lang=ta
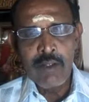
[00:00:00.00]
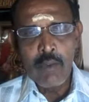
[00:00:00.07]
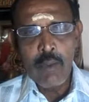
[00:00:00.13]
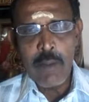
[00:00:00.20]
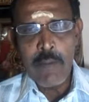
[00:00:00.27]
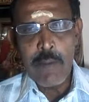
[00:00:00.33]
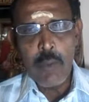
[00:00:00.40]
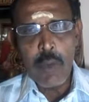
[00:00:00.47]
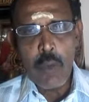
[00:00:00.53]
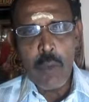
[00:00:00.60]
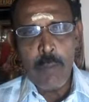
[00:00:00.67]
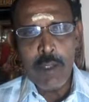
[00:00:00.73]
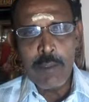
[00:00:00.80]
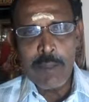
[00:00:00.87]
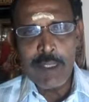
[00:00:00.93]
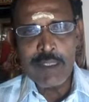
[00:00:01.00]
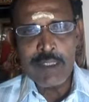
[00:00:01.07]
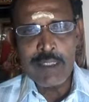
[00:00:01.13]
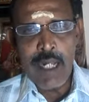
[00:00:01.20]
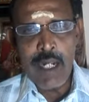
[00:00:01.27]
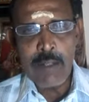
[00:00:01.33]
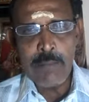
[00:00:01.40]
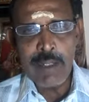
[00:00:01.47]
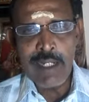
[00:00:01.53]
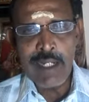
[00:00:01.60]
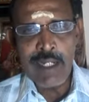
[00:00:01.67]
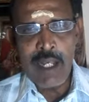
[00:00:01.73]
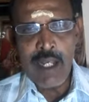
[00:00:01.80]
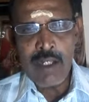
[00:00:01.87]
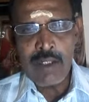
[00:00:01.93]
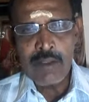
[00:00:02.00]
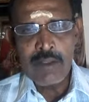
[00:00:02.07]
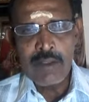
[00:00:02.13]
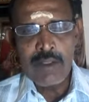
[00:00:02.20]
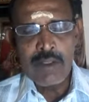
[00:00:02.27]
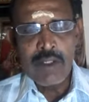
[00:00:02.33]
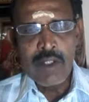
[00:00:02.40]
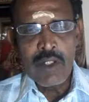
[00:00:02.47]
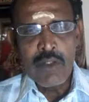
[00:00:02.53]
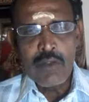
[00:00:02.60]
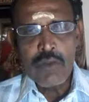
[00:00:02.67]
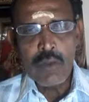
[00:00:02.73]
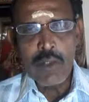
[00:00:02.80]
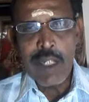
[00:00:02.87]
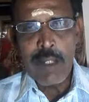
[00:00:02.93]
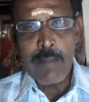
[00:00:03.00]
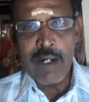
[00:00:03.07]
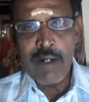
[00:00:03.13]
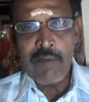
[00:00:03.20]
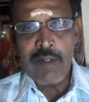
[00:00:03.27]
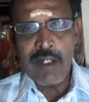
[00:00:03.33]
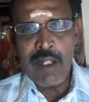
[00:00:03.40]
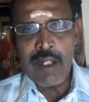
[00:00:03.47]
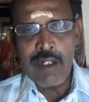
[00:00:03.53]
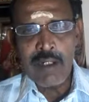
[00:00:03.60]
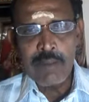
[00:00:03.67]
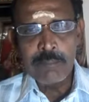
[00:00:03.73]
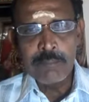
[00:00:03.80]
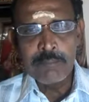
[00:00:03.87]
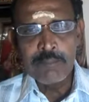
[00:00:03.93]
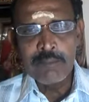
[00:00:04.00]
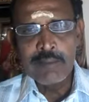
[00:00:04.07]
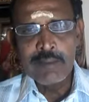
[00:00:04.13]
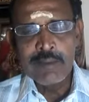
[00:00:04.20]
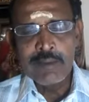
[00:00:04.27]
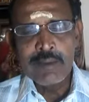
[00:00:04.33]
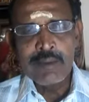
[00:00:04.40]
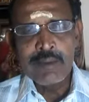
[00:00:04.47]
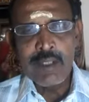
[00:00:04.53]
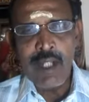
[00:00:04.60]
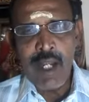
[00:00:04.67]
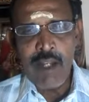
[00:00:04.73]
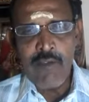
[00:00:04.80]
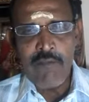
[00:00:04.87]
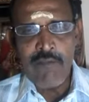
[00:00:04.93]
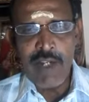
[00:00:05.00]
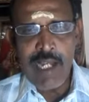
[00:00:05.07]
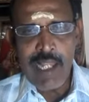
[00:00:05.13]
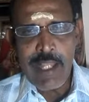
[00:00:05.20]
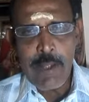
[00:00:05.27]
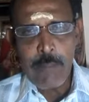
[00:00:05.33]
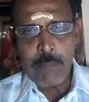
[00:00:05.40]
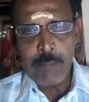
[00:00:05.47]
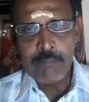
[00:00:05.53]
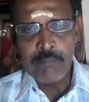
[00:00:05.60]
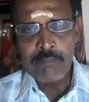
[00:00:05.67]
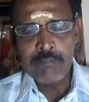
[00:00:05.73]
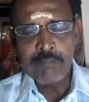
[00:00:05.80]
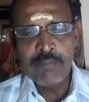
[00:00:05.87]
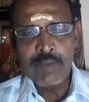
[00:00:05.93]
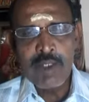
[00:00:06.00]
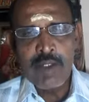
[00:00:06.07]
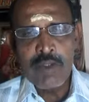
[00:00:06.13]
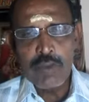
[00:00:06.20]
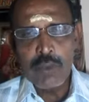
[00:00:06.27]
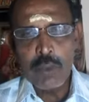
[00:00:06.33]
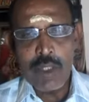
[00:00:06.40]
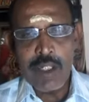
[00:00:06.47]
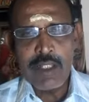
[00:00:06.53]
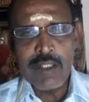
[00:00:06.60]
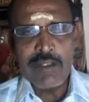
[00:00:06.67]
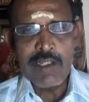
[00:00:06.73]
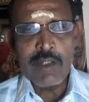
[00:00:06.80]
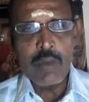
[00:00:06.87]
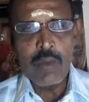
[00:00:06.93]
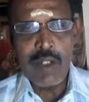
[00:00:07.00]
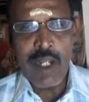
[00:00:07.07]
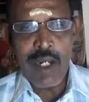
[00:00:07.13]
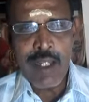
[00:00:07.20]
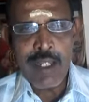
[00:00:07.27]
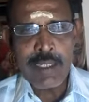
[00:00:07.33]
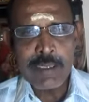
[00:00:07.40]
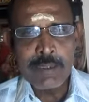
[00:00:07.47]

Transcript: கொண்டு போய் ஒரு ஒன்பது பேர்த்துக்கு தானம் பண்ணிங்கன்னா சூரிய பகவானால் நலம் விளையும் சூரிய திசைக்குண்டான